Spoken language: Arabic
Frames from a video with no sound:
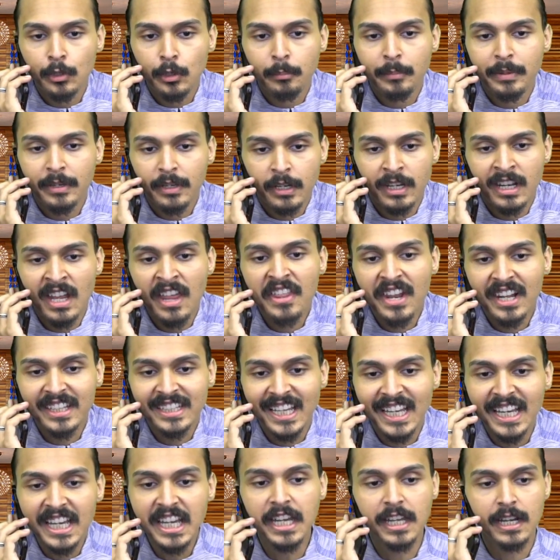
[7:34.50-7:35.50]

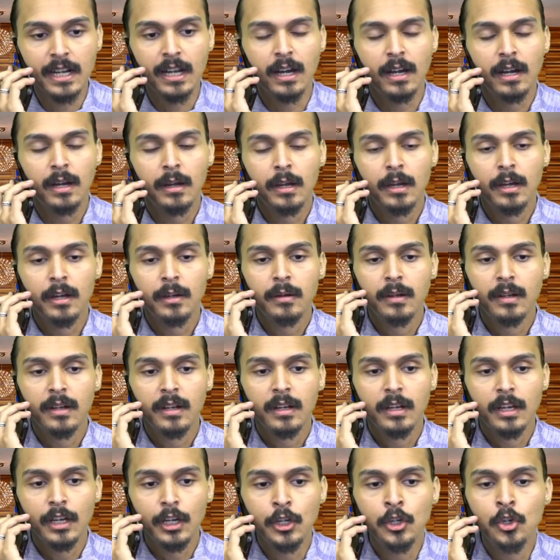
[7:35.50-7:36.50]
بنظره غيره انا
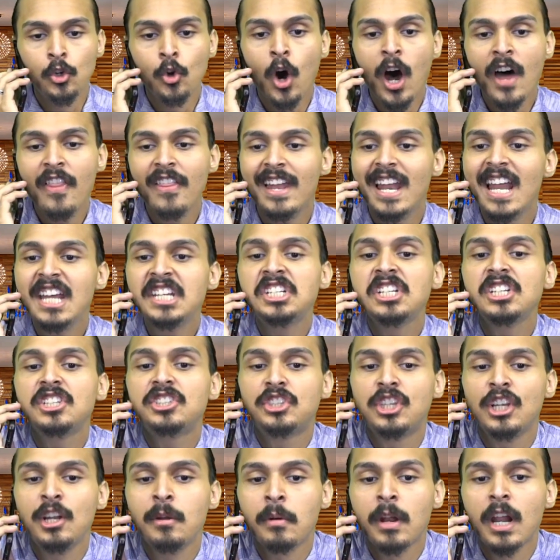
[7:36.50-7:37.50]
عارف أنا انه هذا ليش
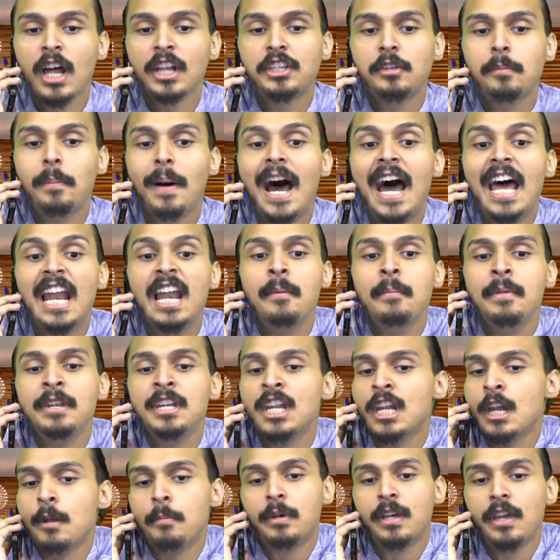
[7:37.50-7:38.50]
يستلم راتب اعلى
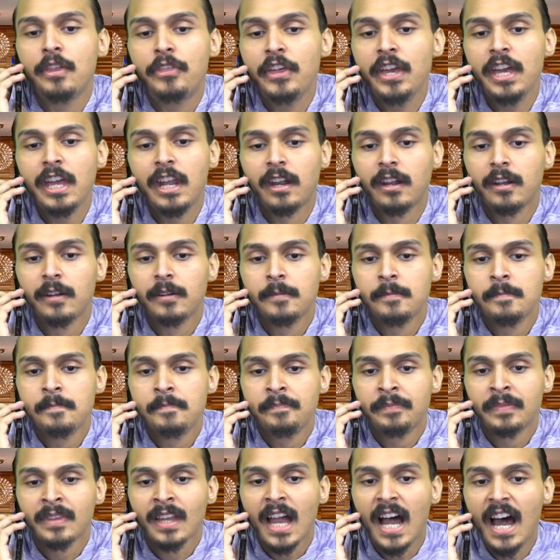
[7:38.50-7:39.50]
مننا بكثير
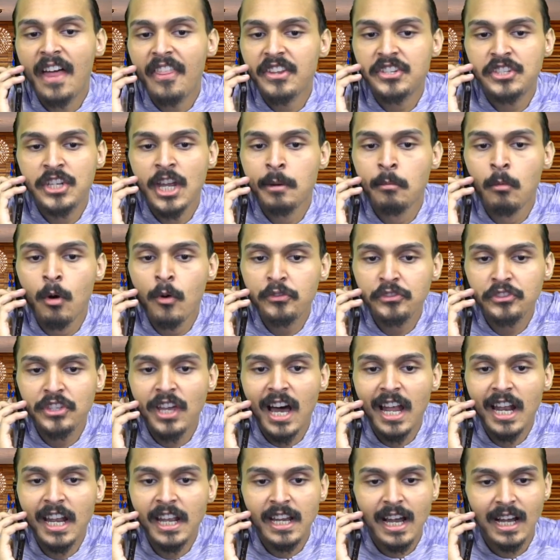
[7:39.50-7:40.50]
هذا الشيء مو في
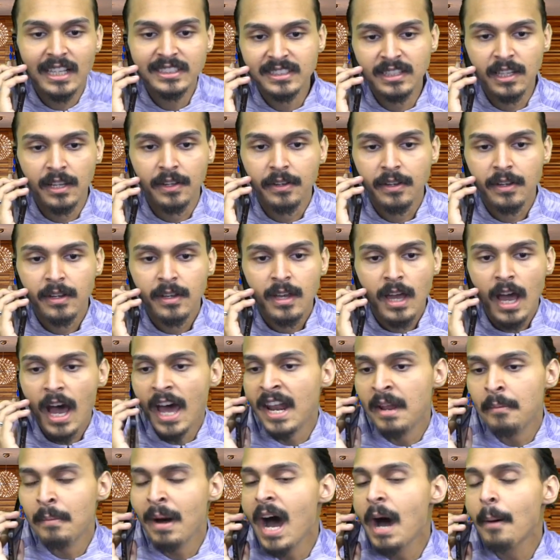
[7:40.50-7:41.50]
صالحي اصلا
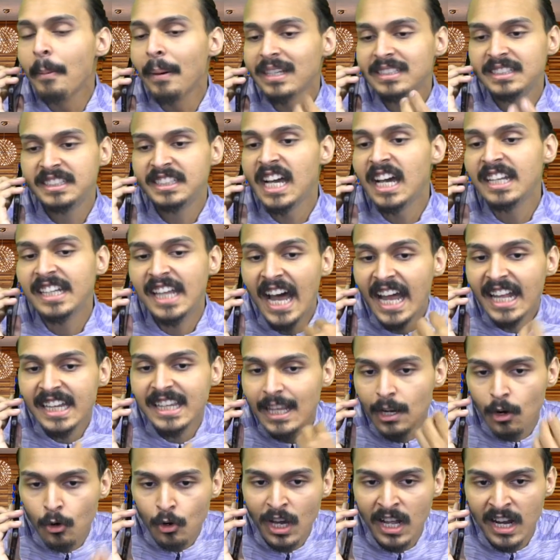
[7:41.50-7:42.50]
انا ما ابغى زياده
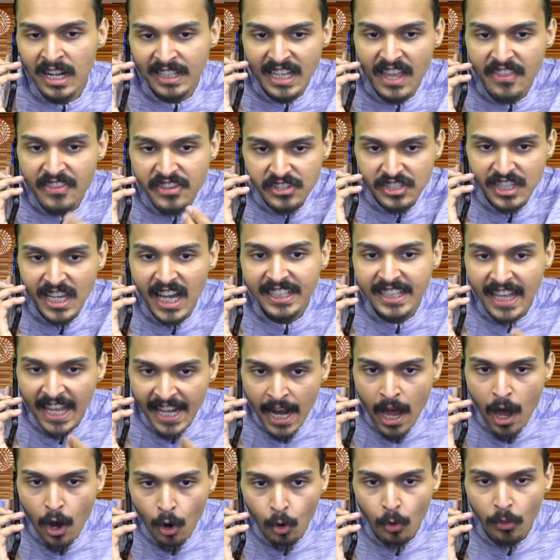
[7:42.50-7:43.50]
حتى لو كانت هذه الزياده
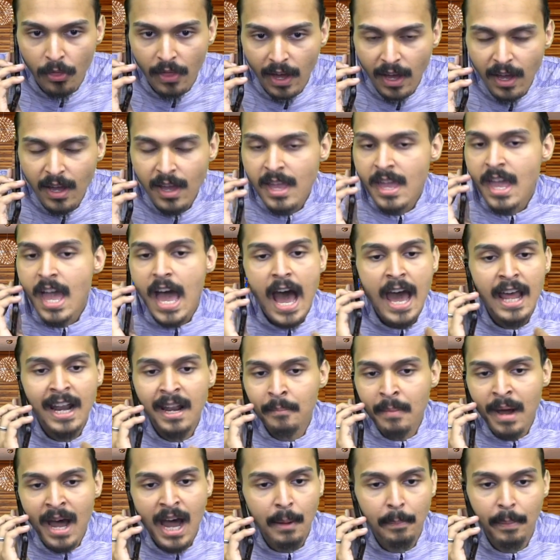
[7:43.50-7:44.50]
انا اخذها انا
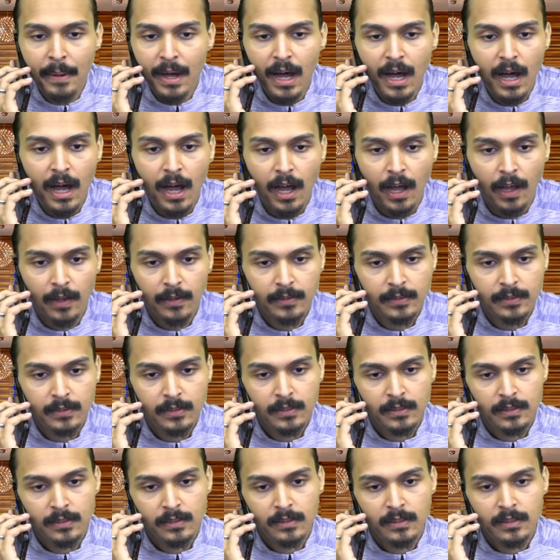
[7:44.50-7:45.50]
ما ابغاها
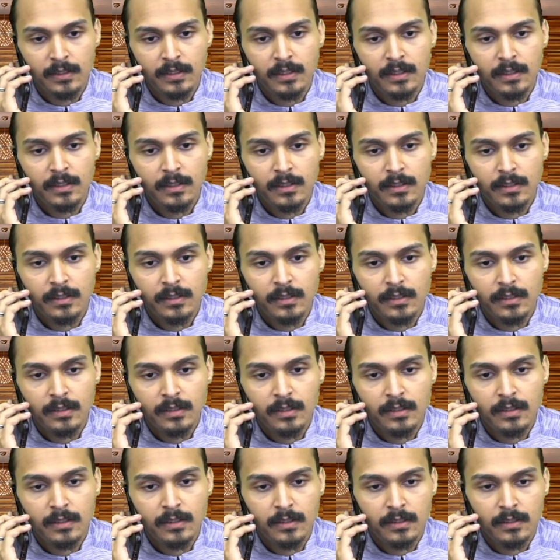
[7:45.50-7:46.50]
طيب اسمعني انت الان
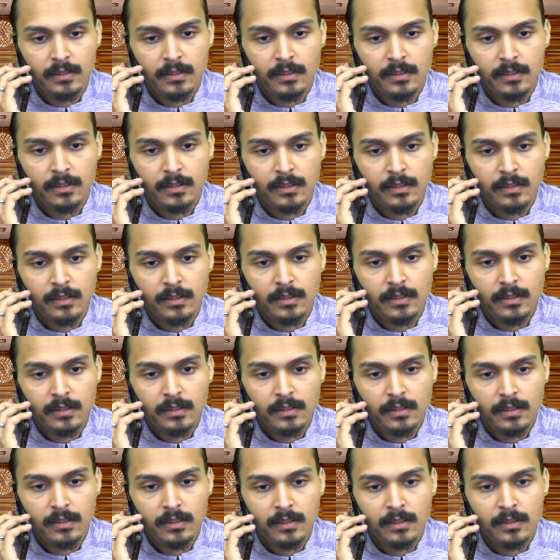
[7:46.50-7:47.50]
وصلي على النبي
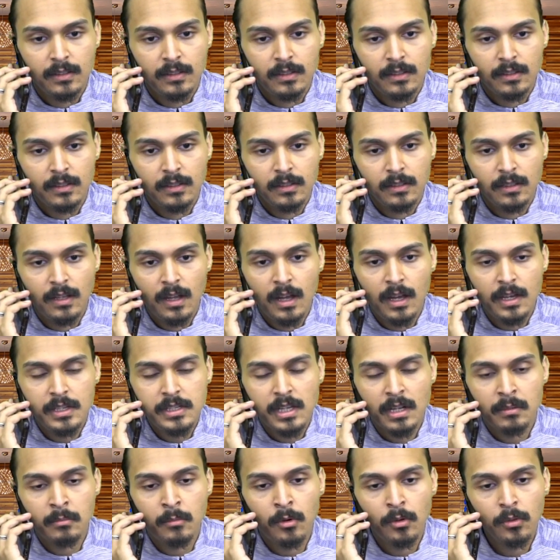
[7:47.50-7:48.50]
وخذ الموضوع بالكامل آه،
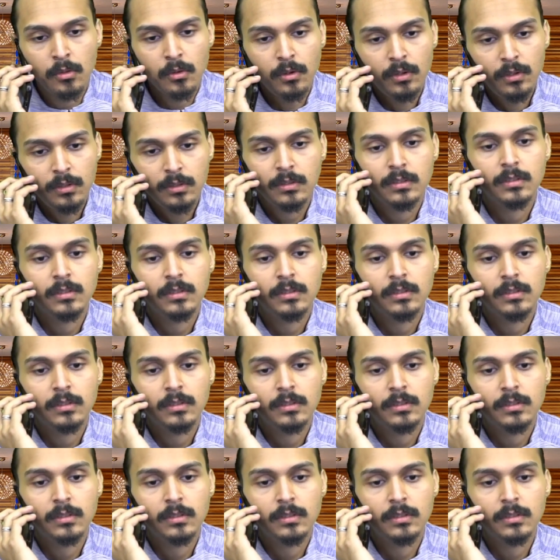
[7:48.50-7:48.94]
ايش الموضوع